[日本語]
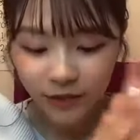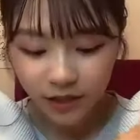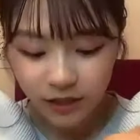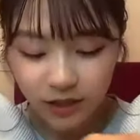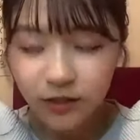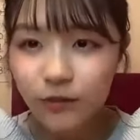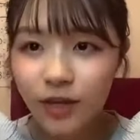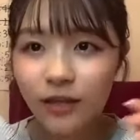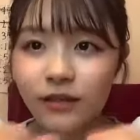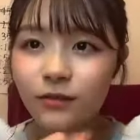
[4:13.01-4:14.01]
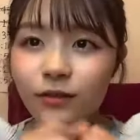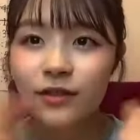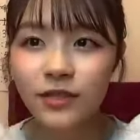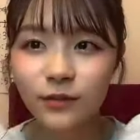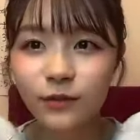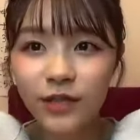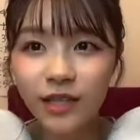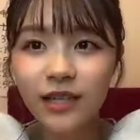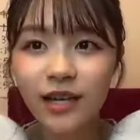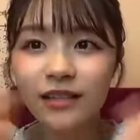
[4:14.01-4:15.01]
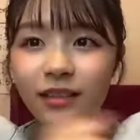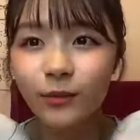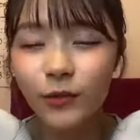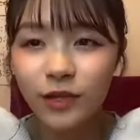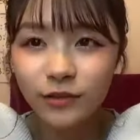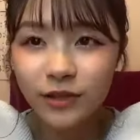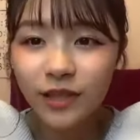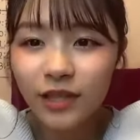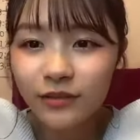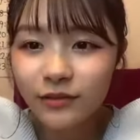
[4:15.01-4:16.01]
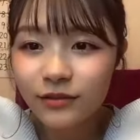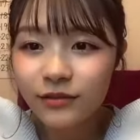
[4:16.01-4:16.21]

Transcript: イラストを描いてそのイラストを何か当ててもらうっていう